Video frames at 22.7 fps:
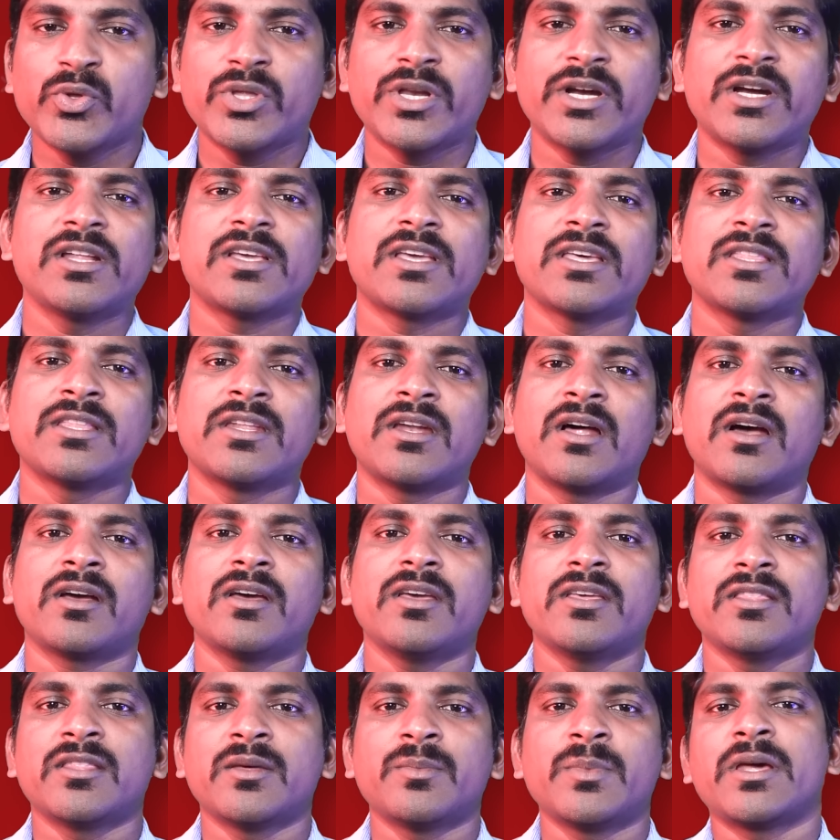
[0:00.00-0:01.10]
யூதர்களுக்கு
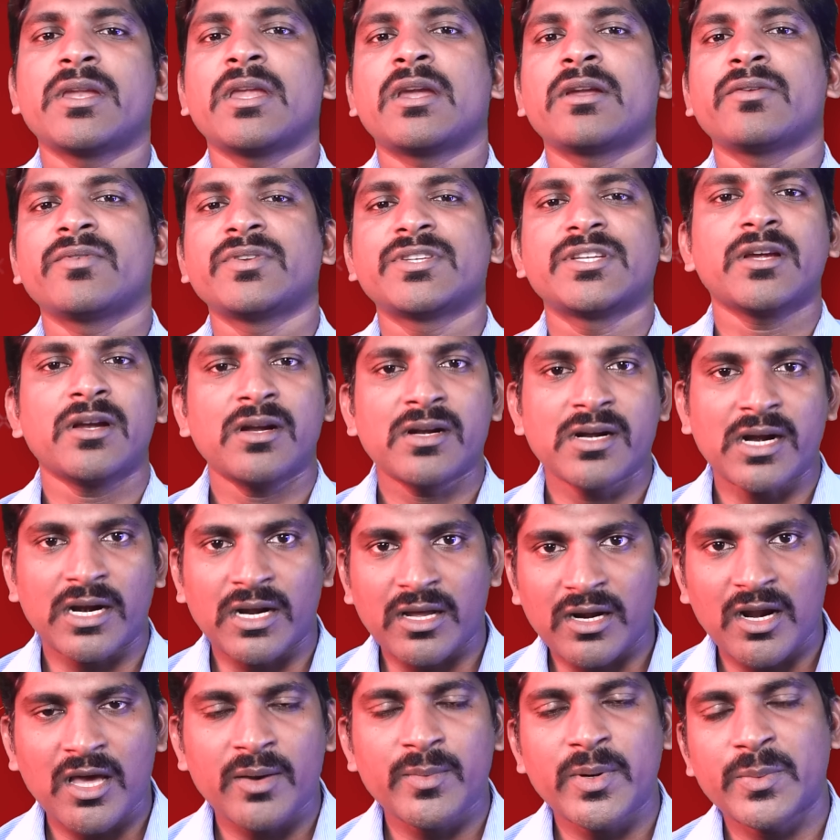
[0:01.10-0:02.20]
எதிராக இந்த மாதிரியான விஷயங்கள்
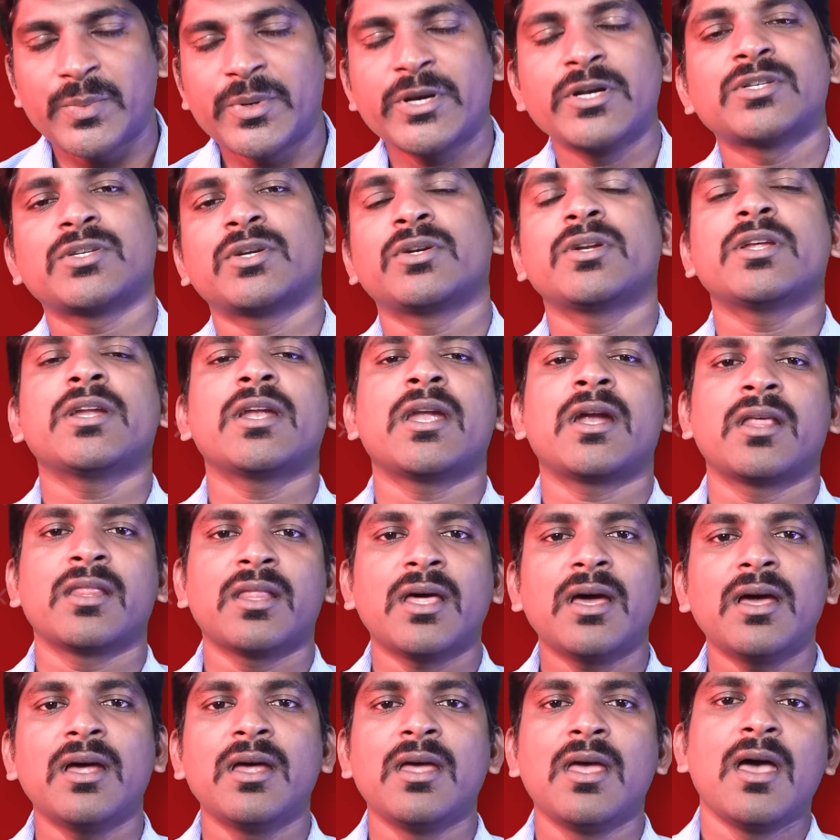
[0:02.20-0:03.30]
நடக்கலாம் அப்படின்னு சொன்னனால
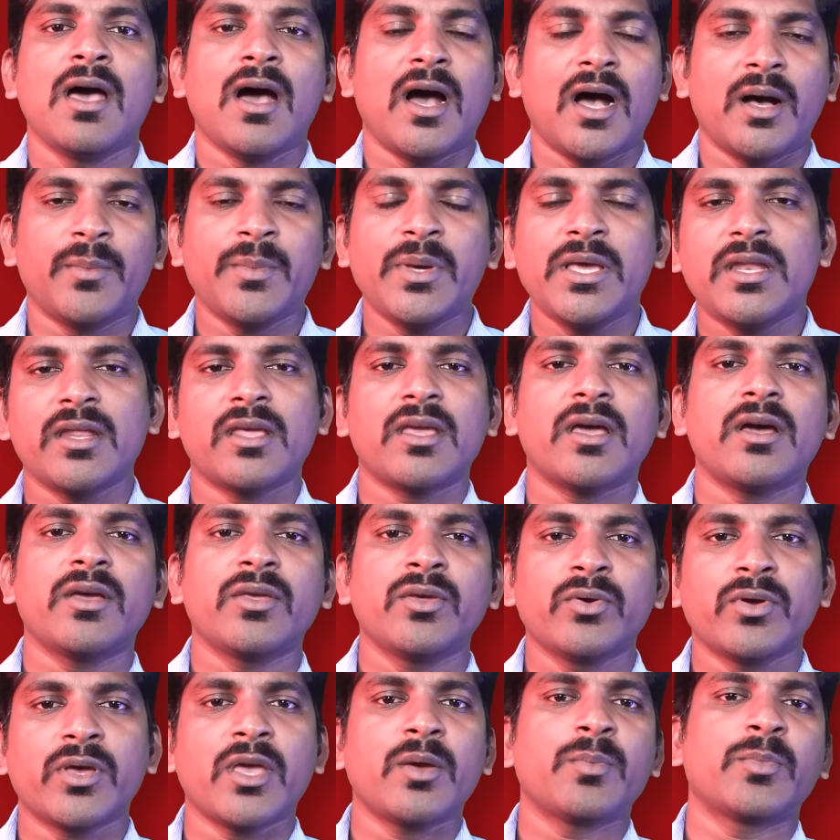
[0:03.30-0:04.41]
தான் அமெரிக்கா
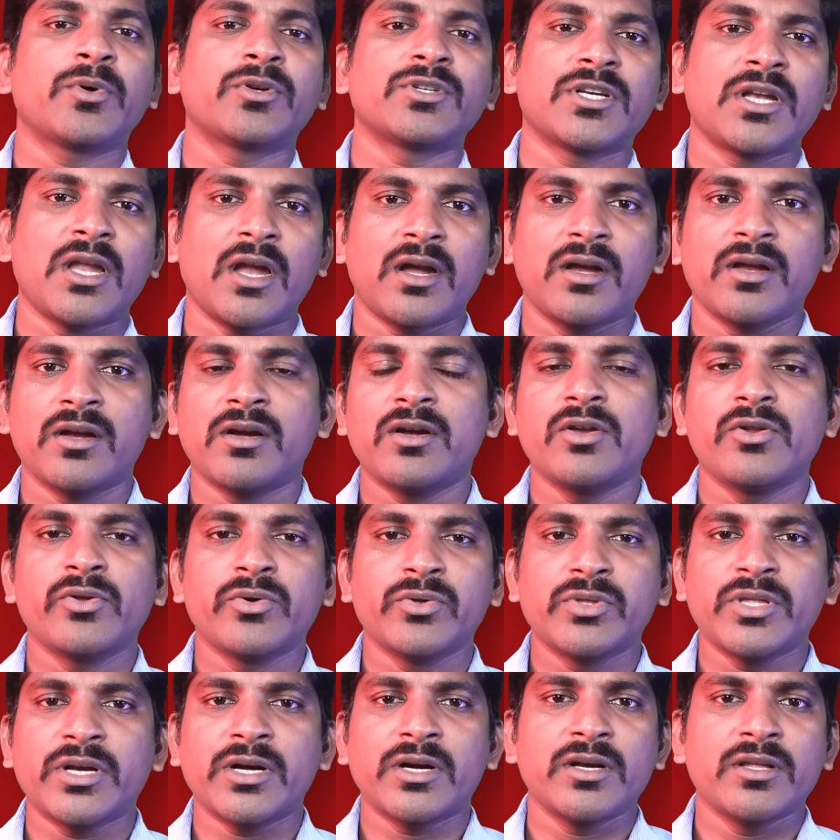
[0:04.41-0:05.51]
யூகே போன்ற நாடுகள்
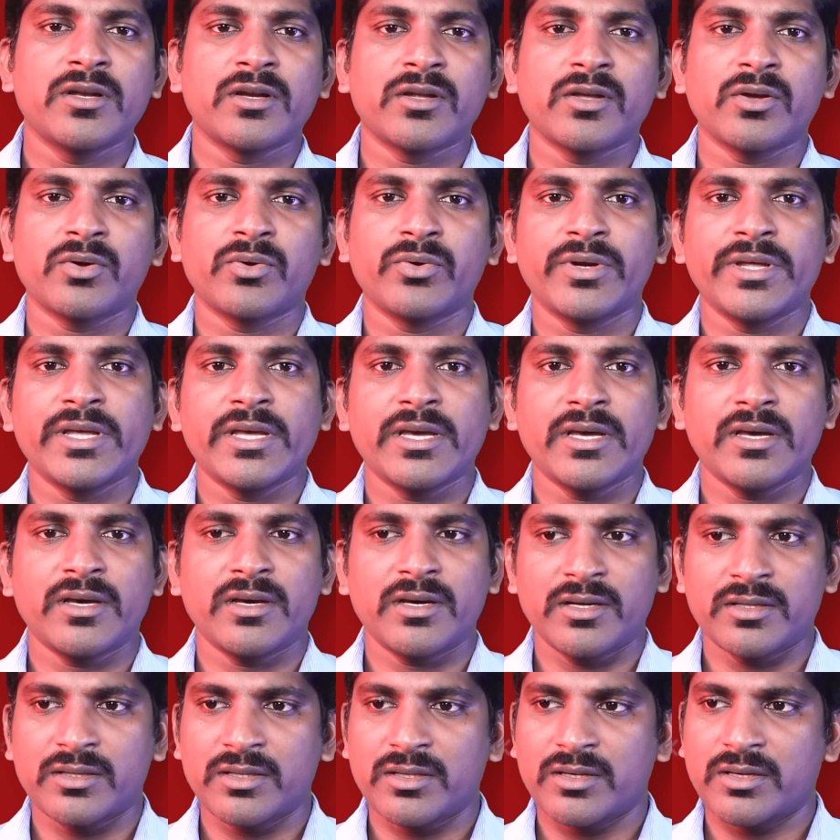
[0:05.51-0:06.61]
யூதர்கள் இருக்கக்கூடிய
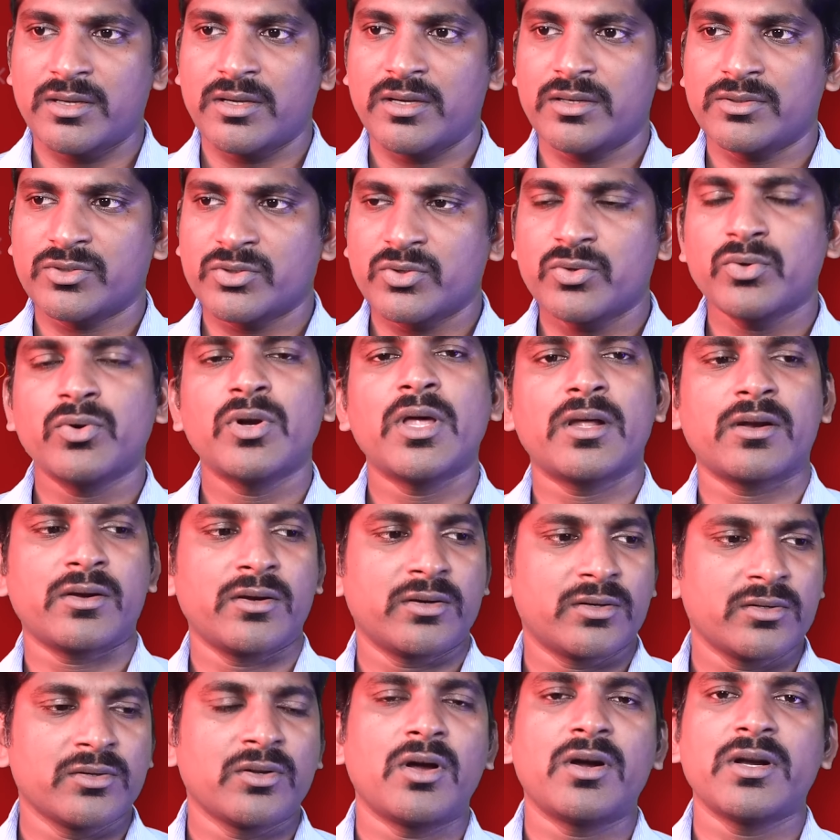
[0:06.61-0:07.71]
அந்த ஸ்கூலாக
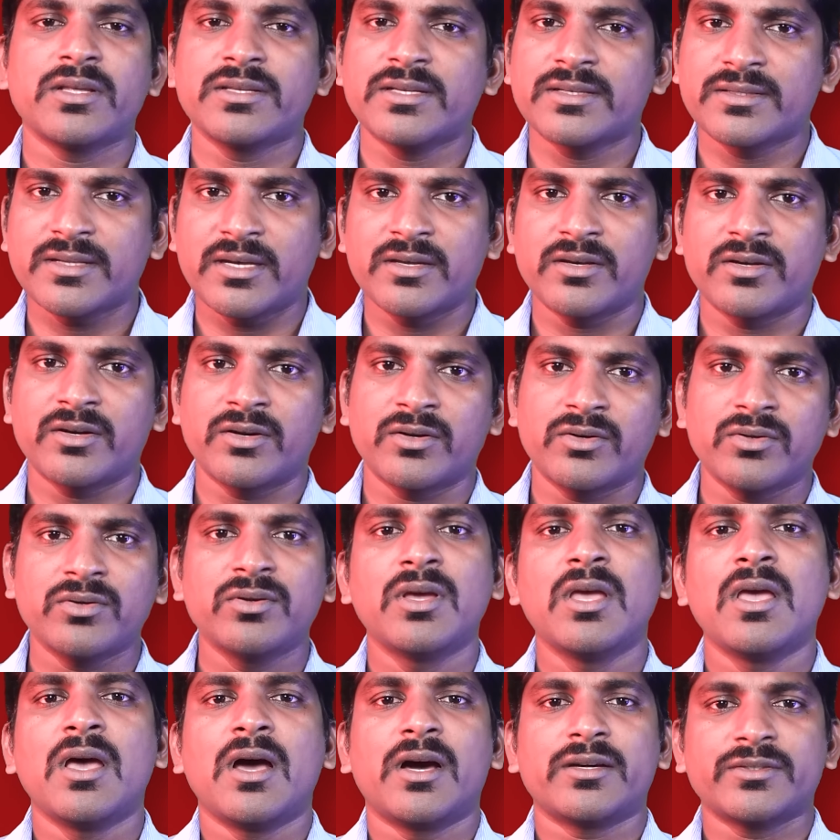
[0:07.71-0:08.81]
இருக்கட்டும் காலேஜஸாக இருக்கட்டும்
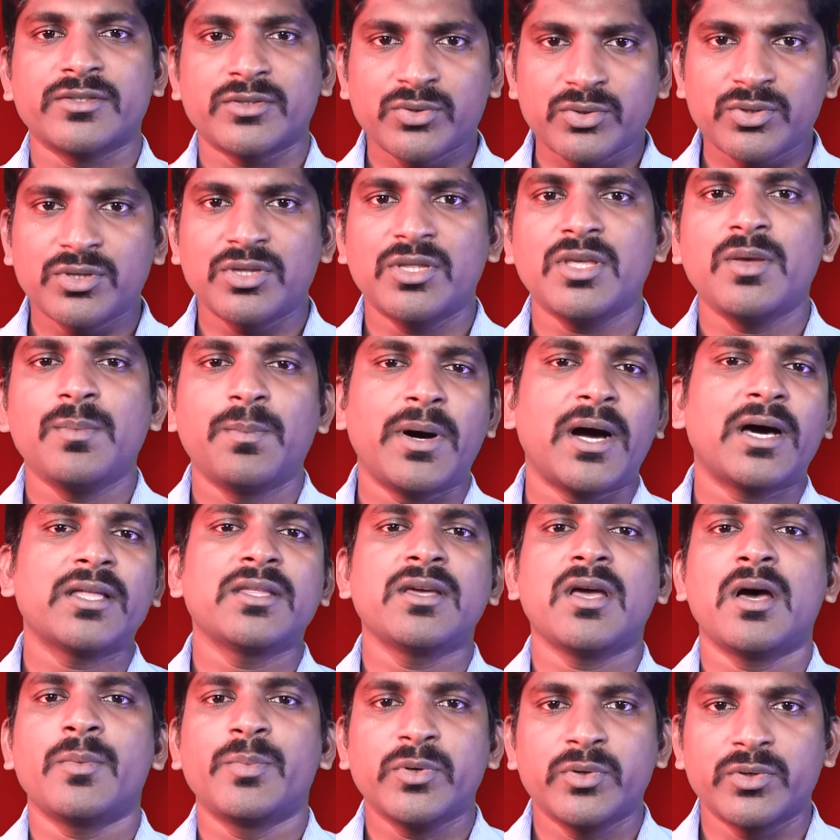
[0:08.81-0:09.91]
அதை சுற்றி
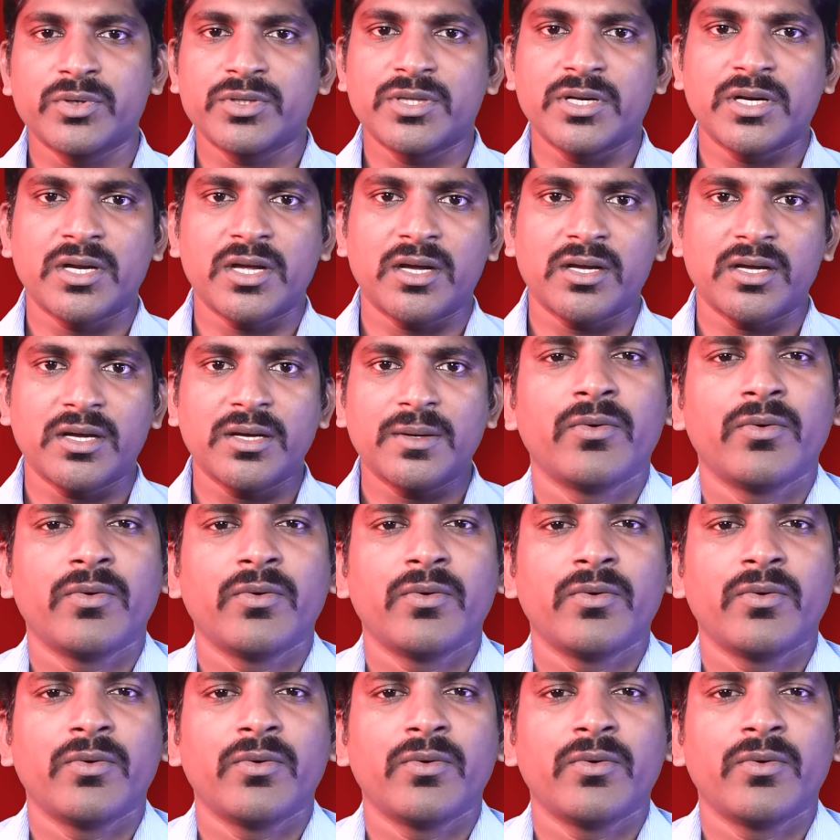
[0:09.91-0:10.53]
பாதுகாப்பு கொடுத்துருக்காங்க